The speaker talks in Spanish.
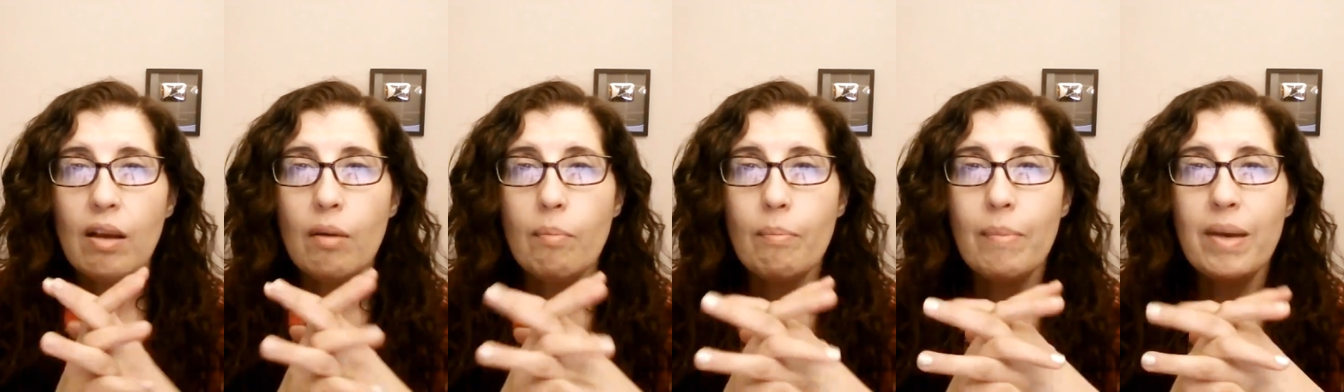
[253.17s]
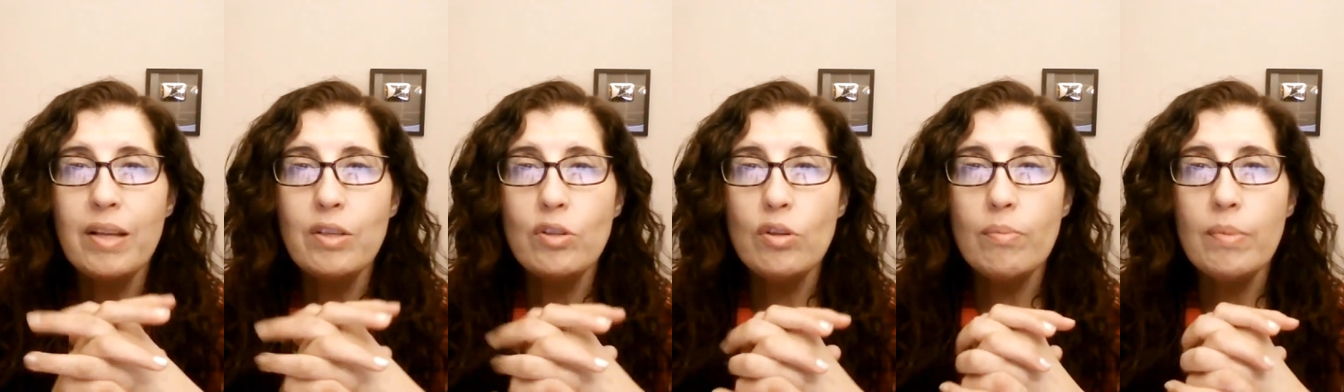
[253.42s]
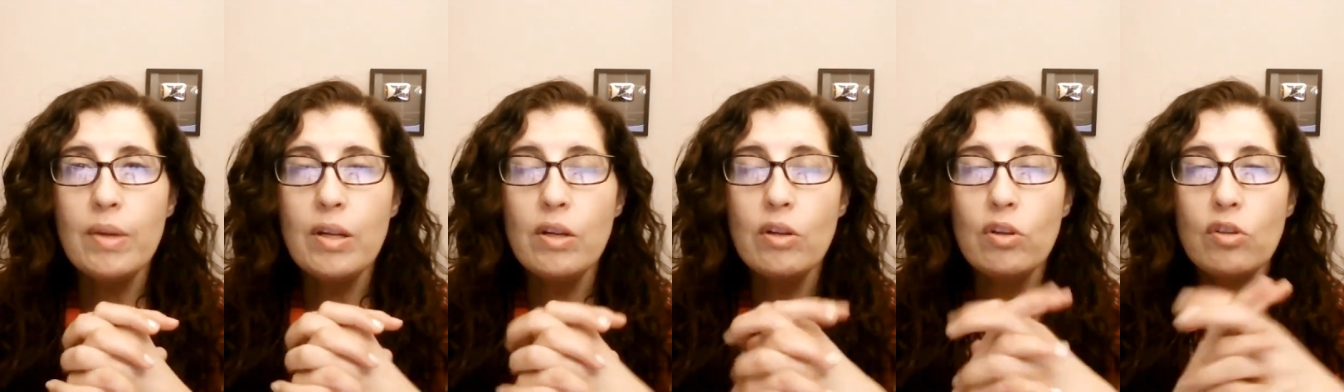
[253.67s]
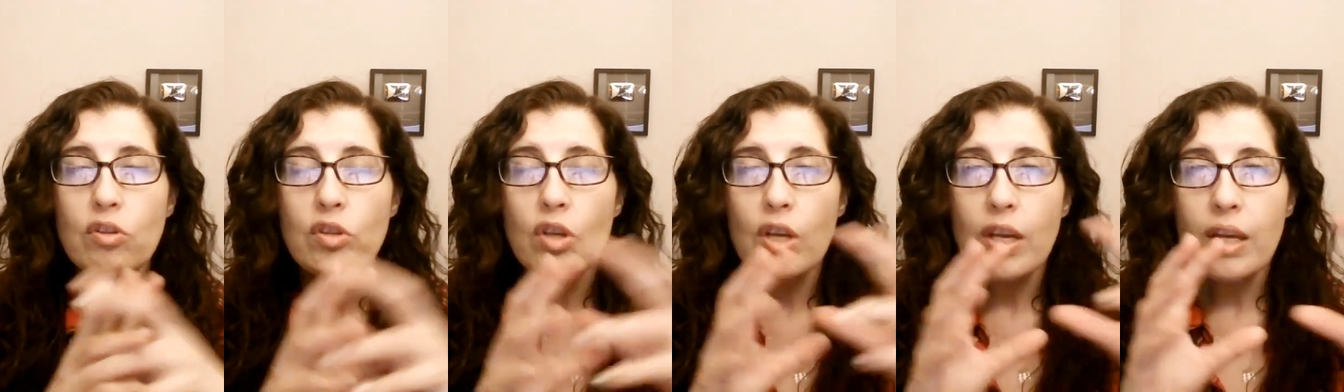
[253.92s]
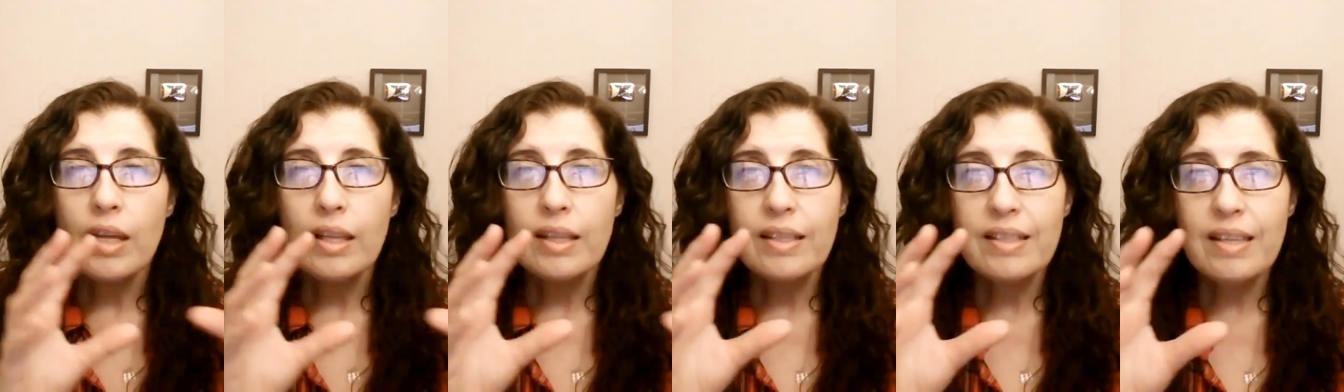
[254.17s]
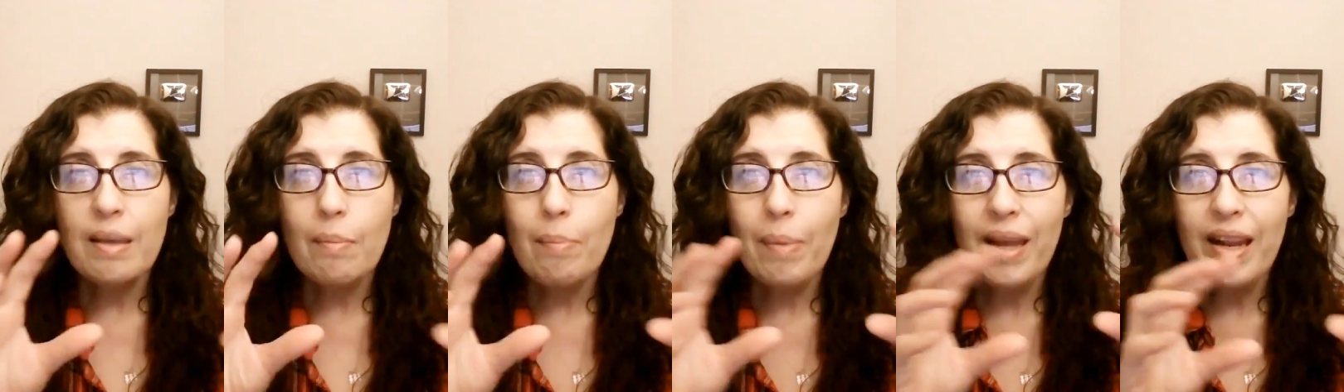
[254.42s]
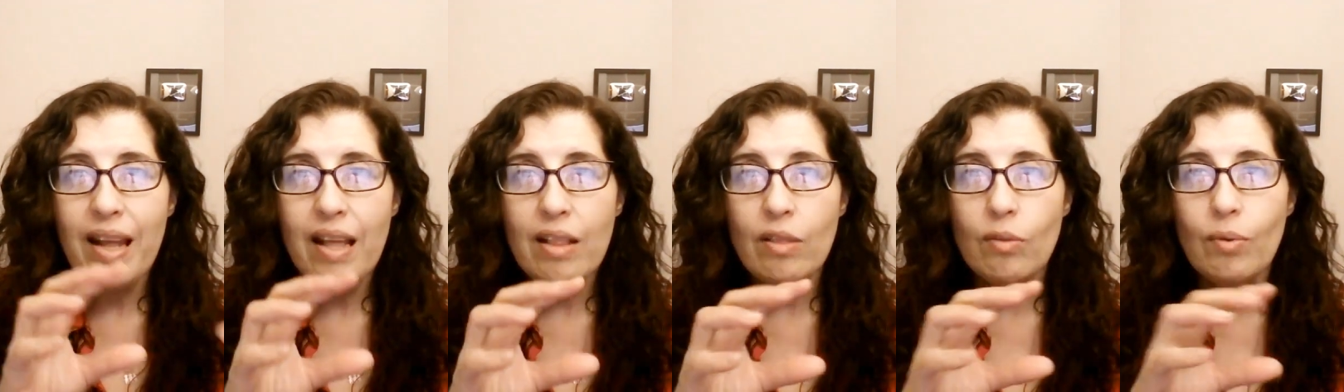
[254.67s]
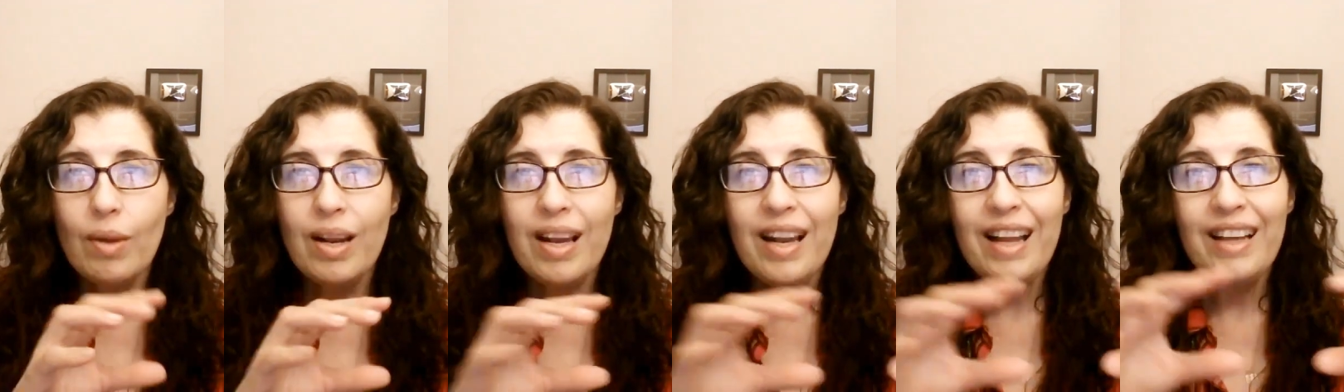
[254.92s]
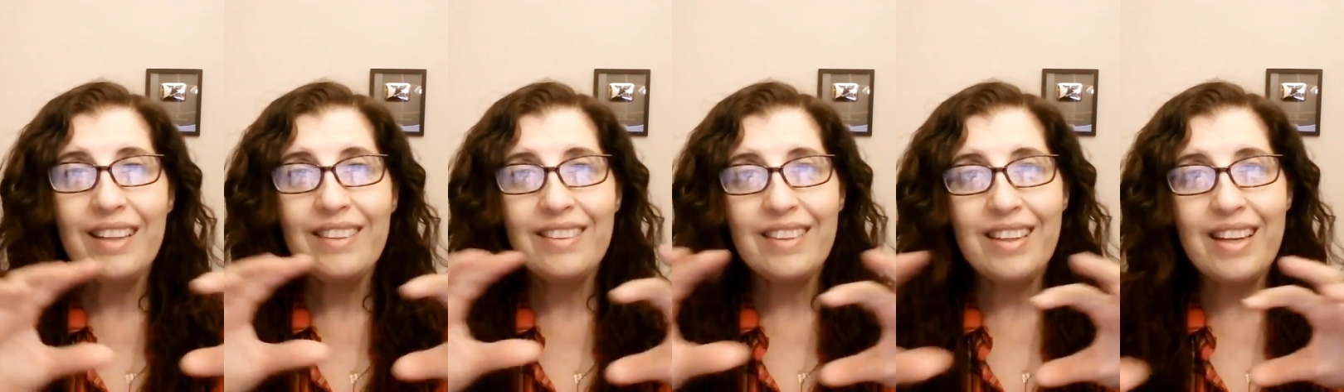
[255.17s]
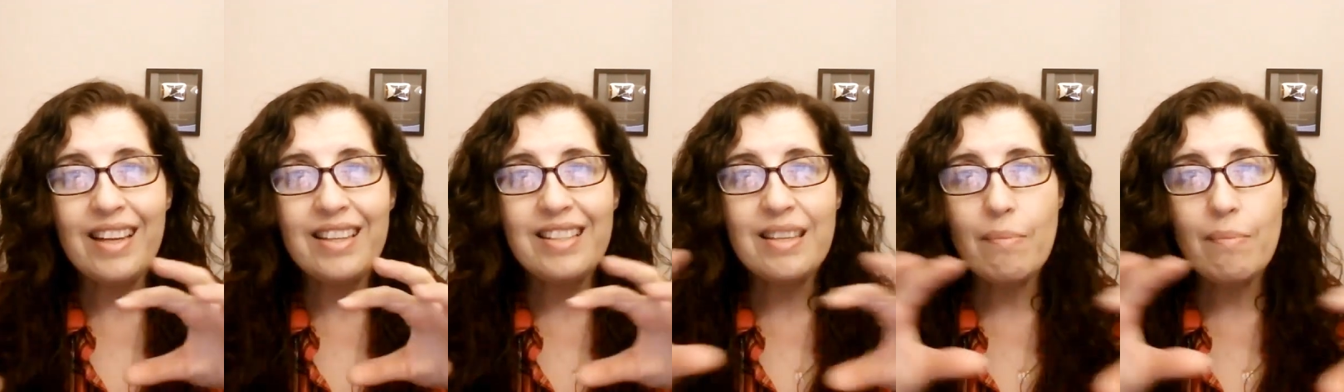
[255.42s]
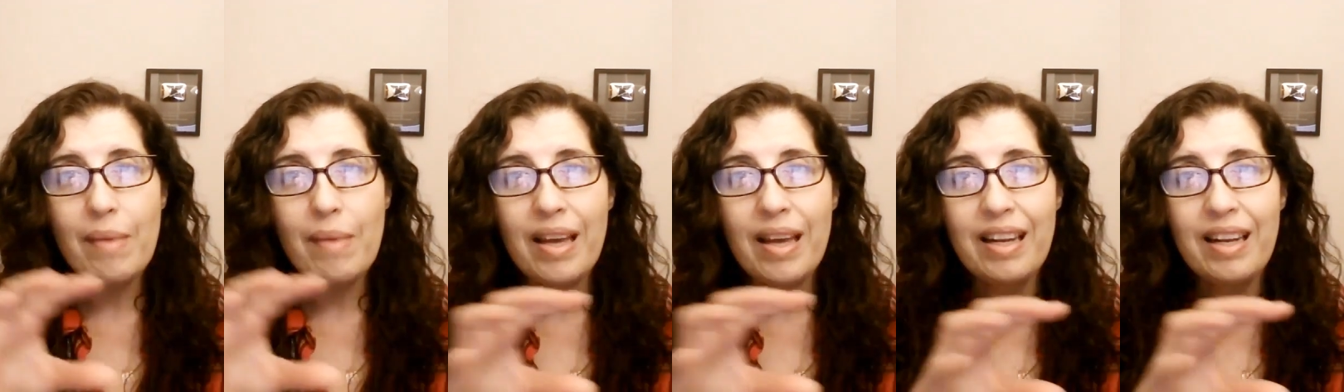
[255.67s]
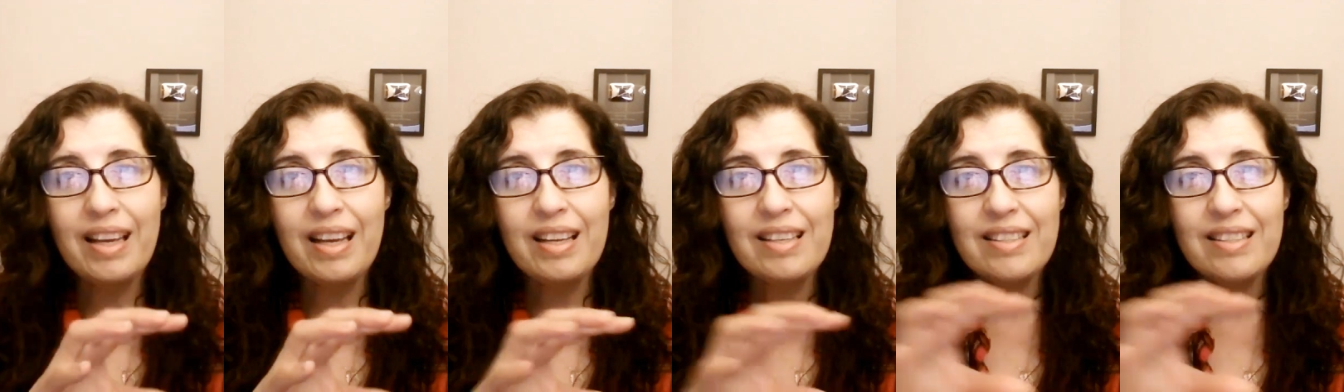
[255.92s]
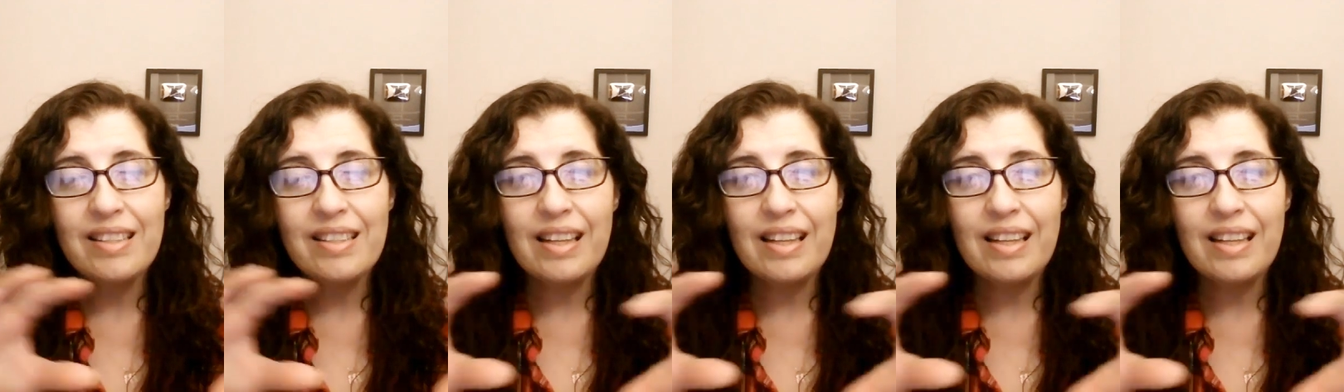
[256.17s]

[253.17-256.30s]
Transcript: más o menos separando en las tres semanas